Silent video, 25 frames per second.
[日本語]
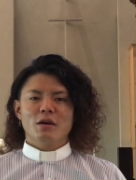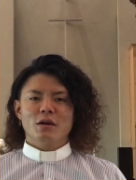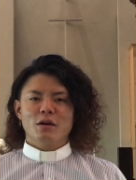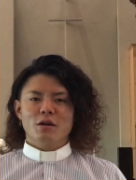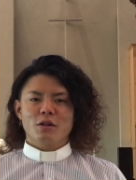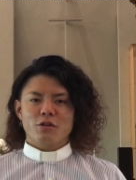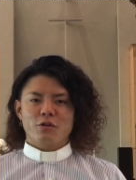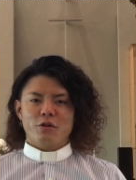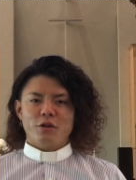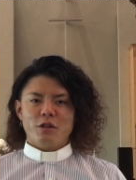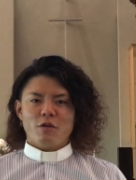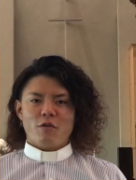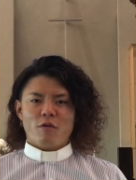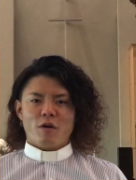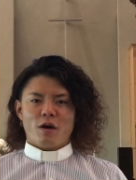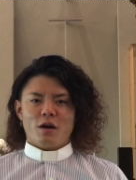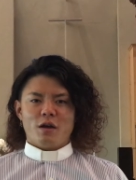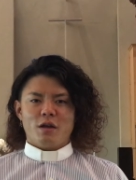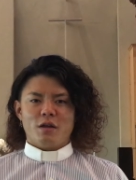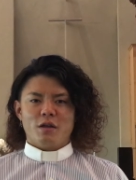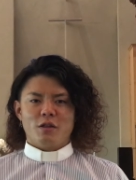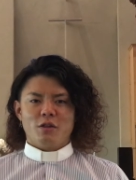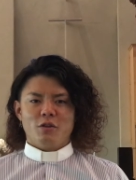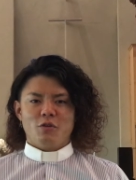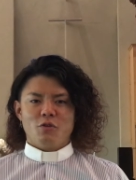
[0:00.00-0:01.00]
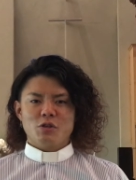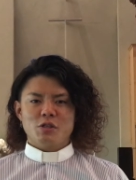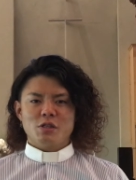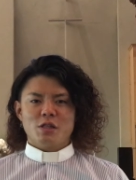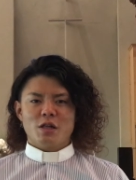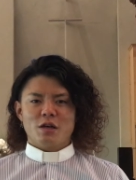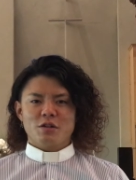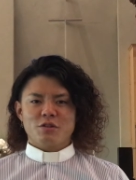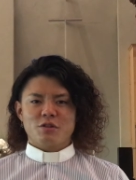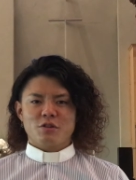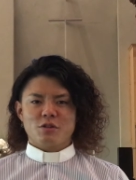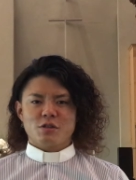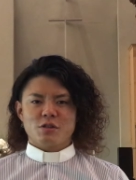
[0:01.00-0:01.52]
それでは吉
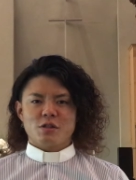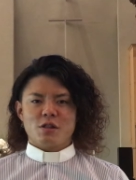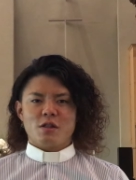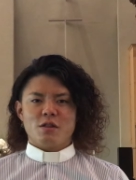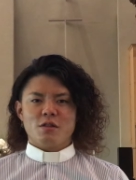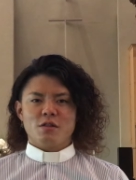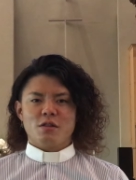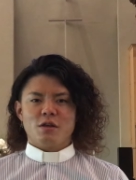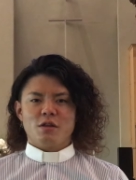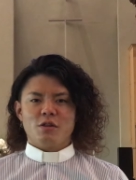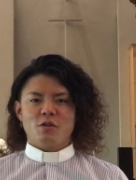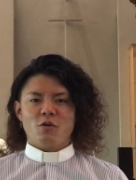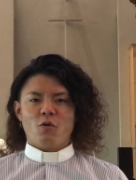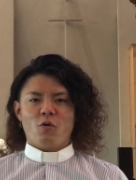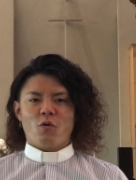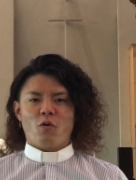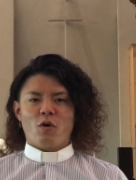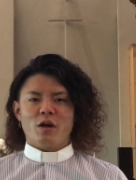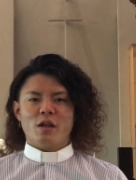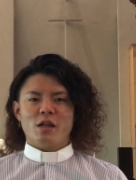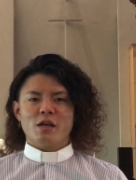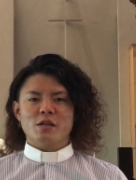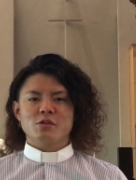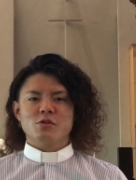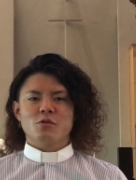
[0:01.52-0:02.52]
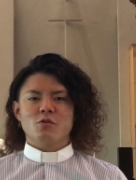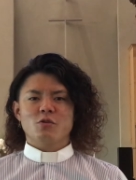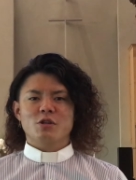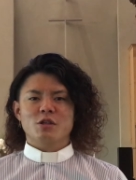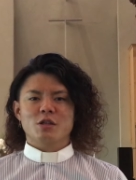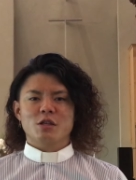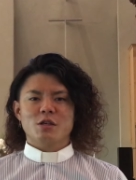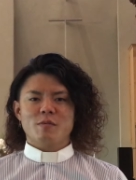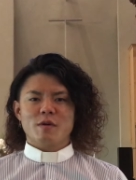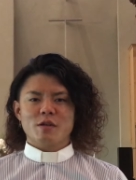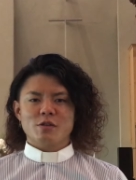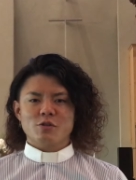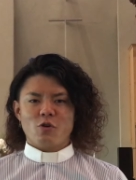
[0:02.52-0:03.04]
田敦先生のお話を
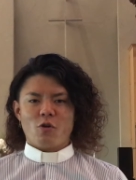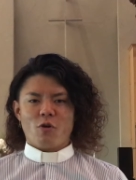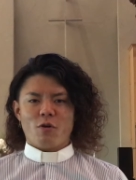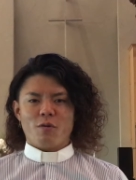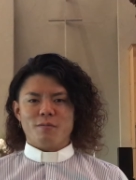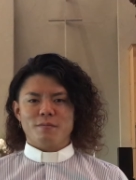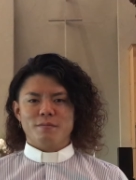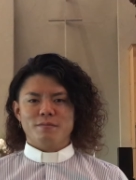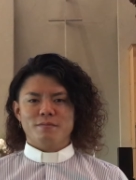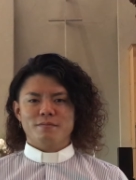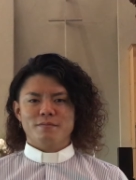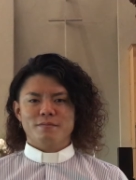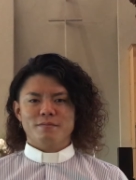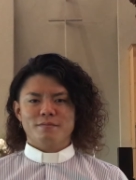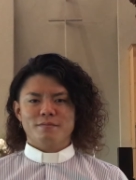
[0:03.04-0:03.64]
聞きましょう。